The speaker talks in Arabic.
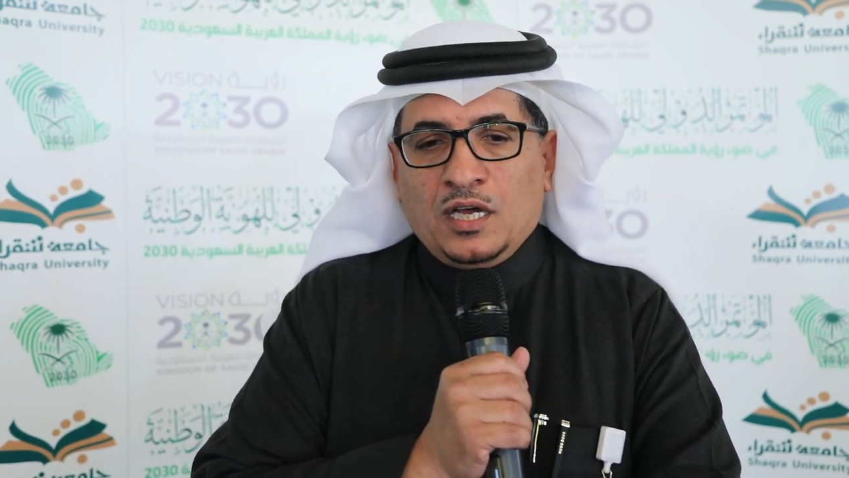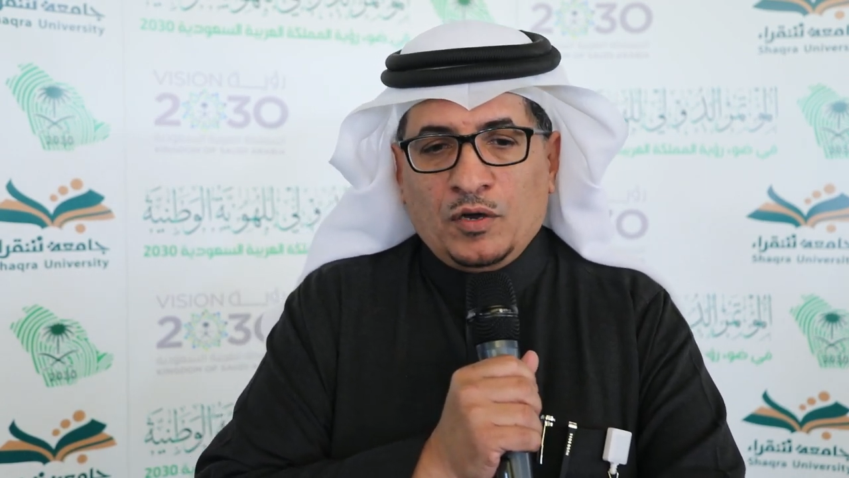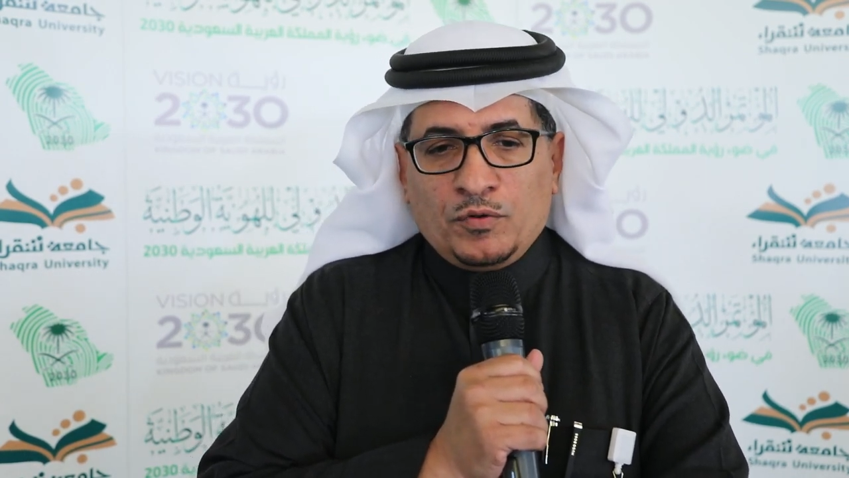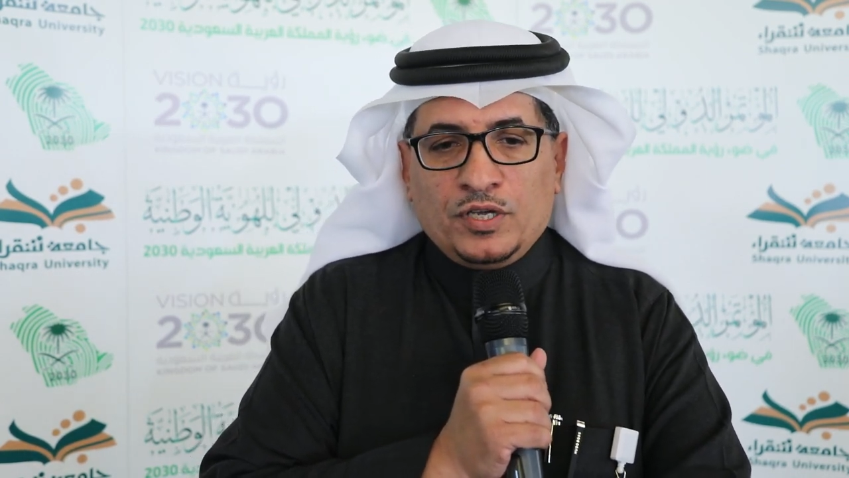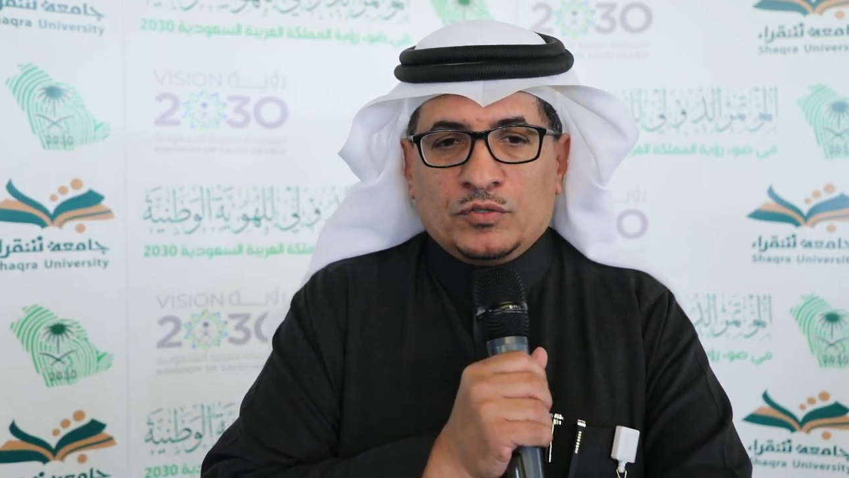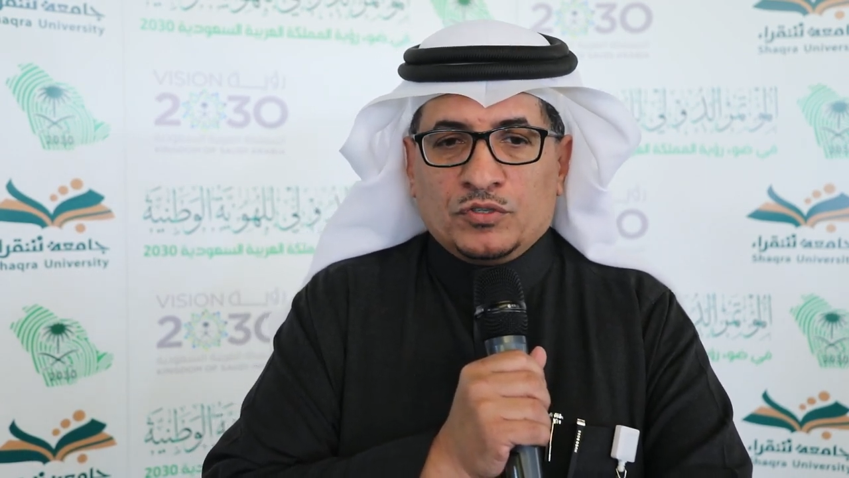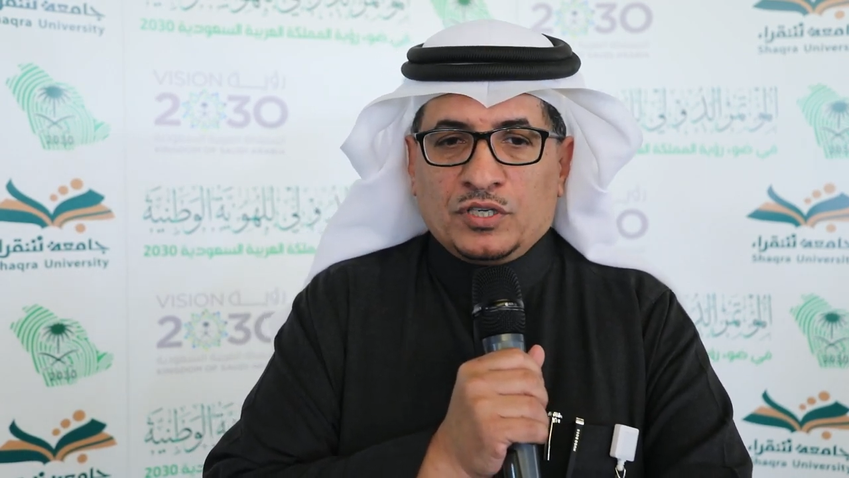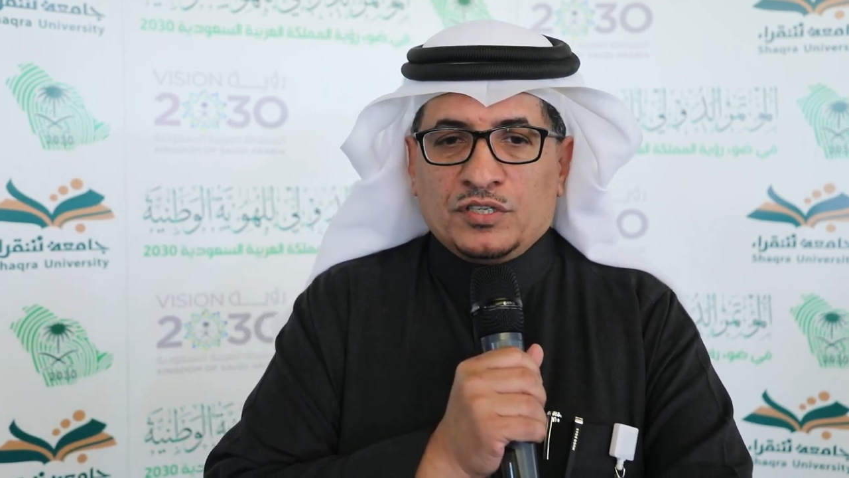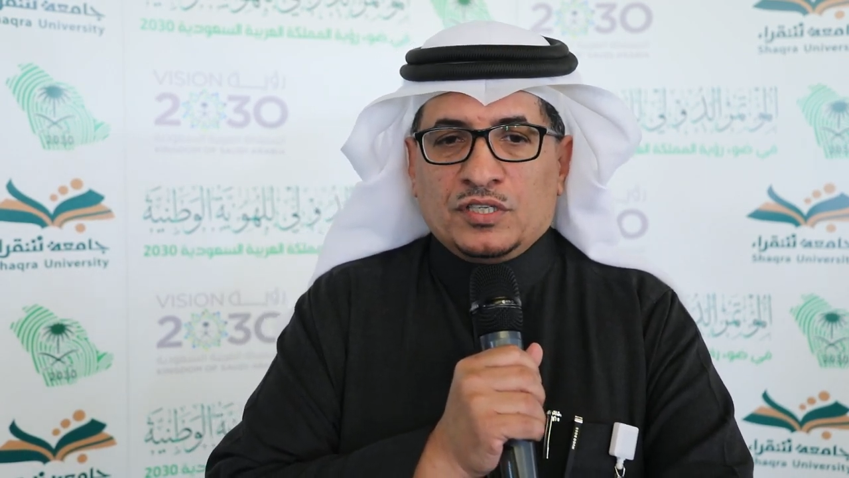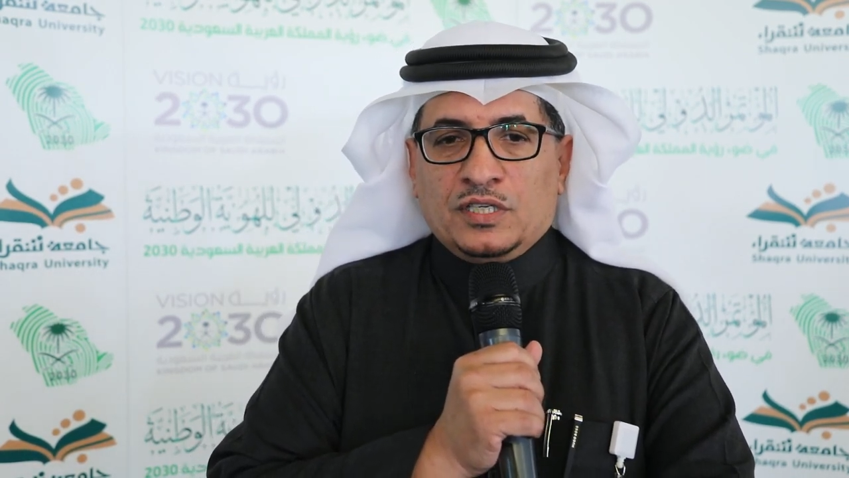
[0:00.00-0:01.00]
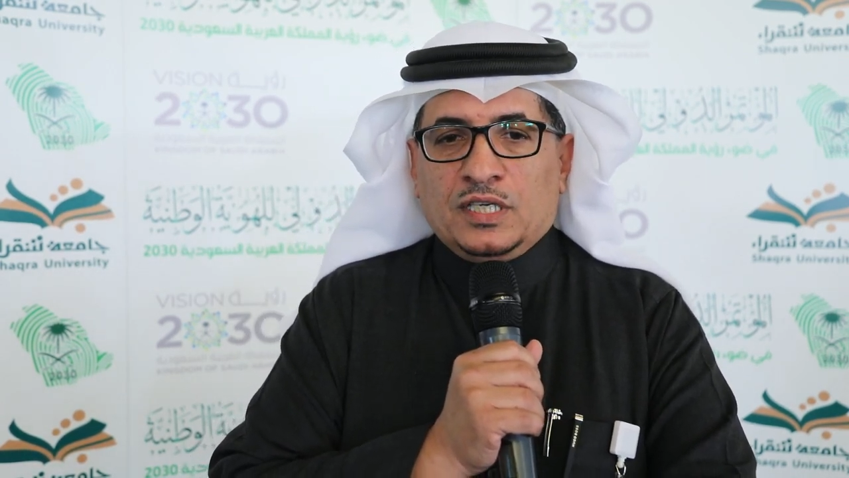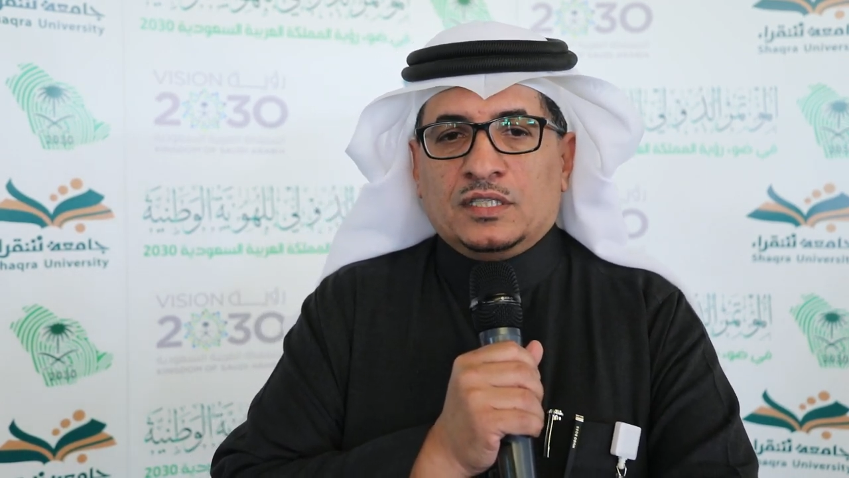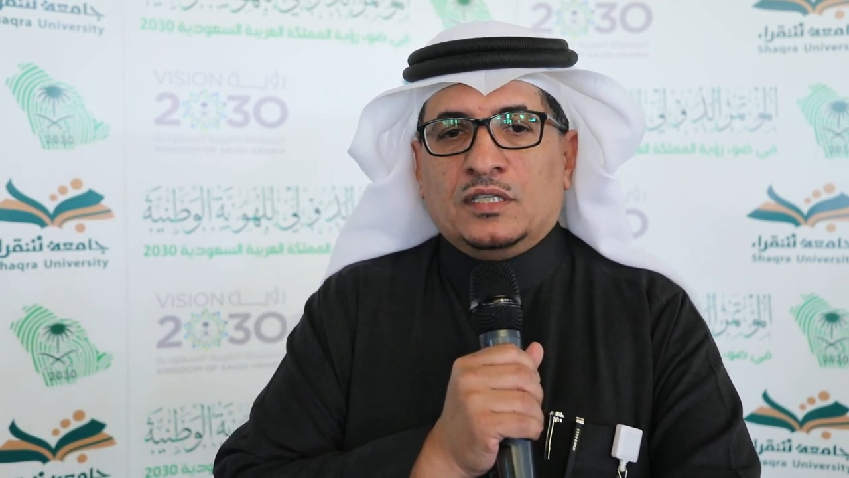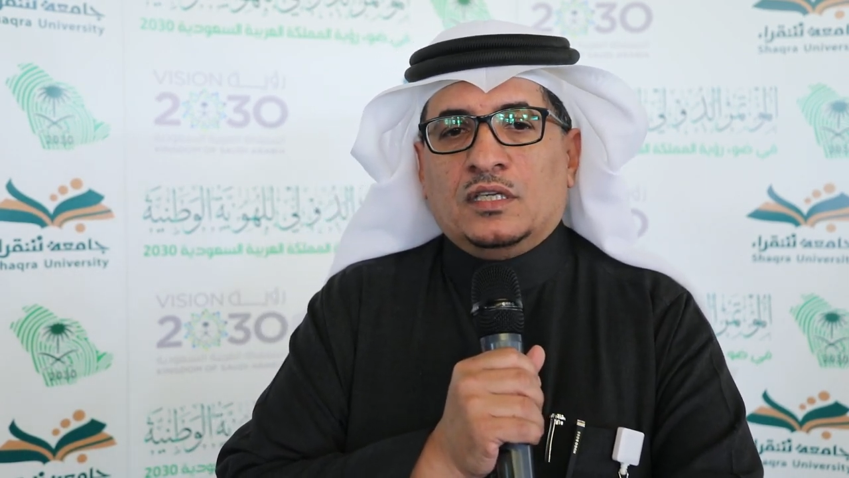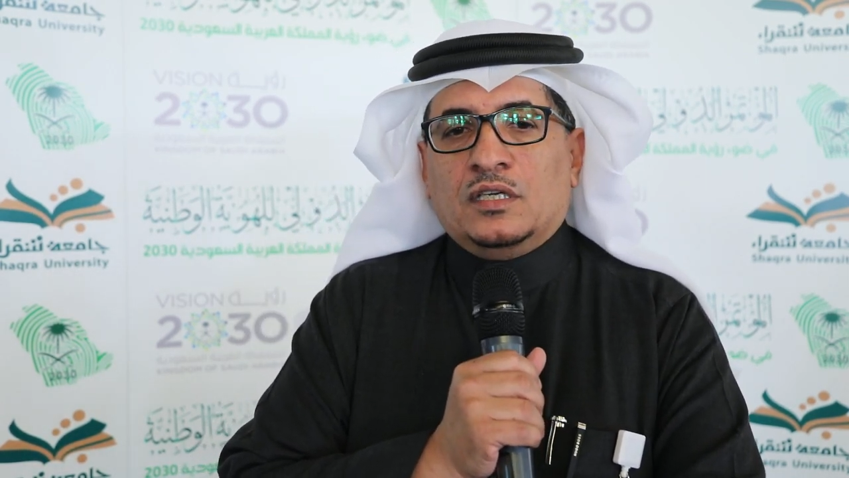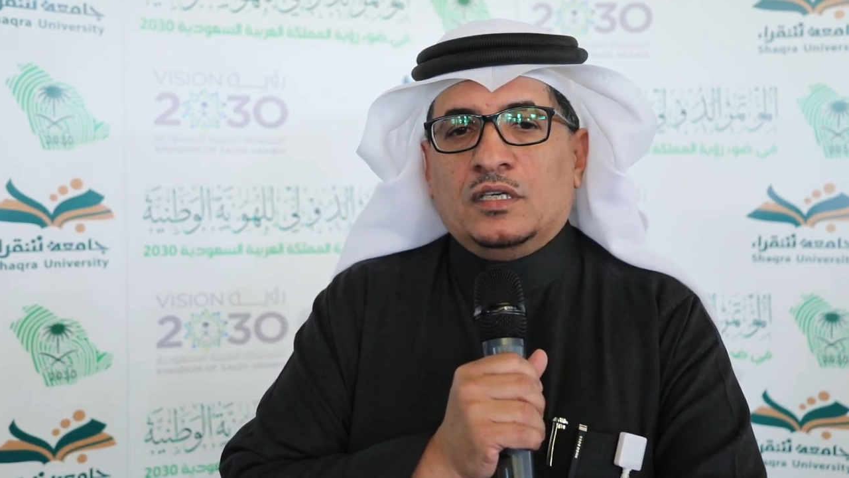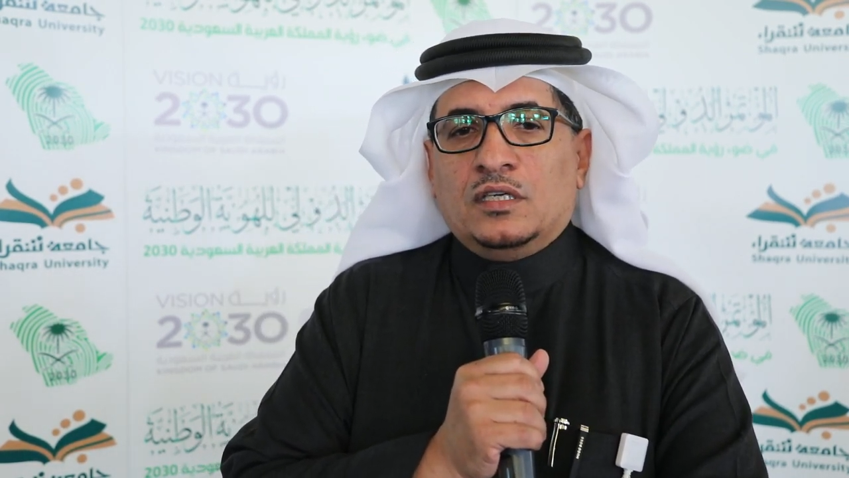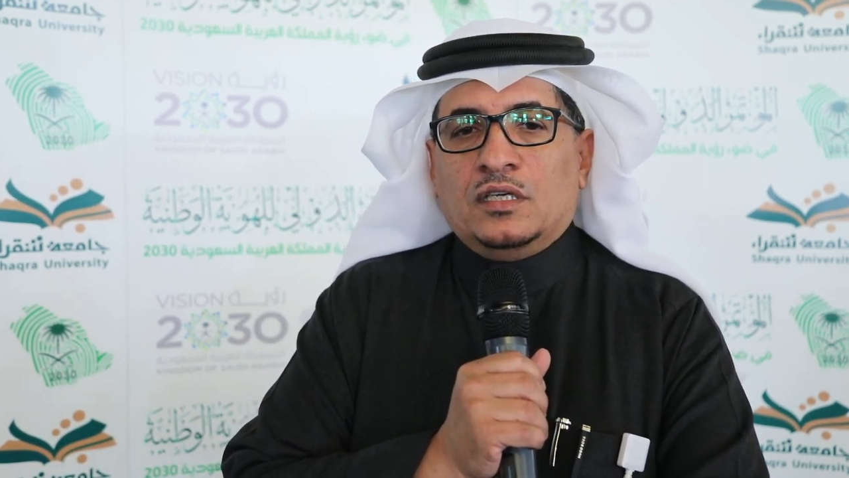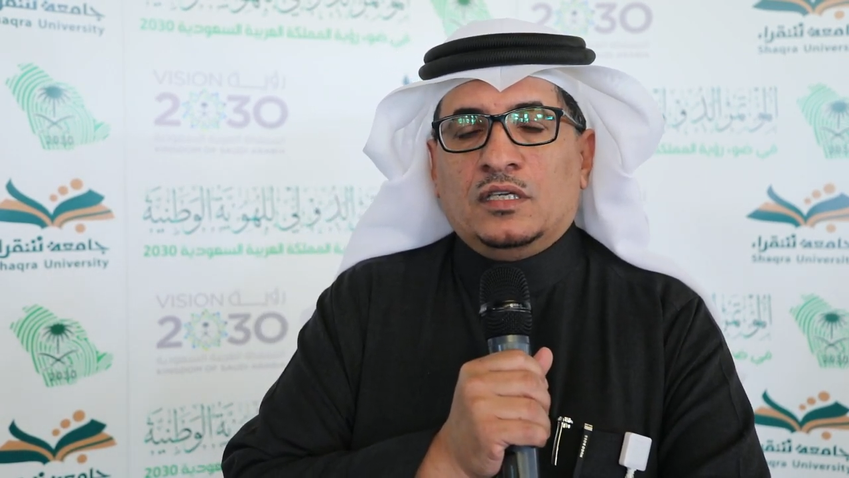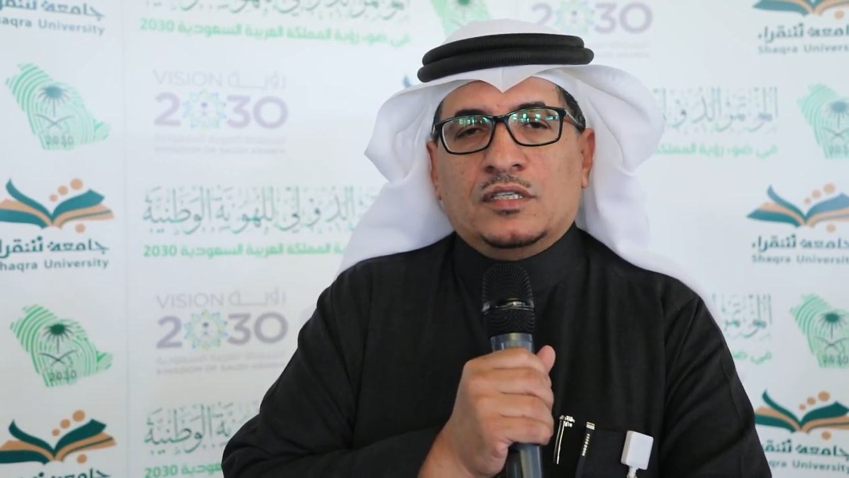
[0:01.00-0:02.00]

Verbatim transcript: هوية وشخصية آه،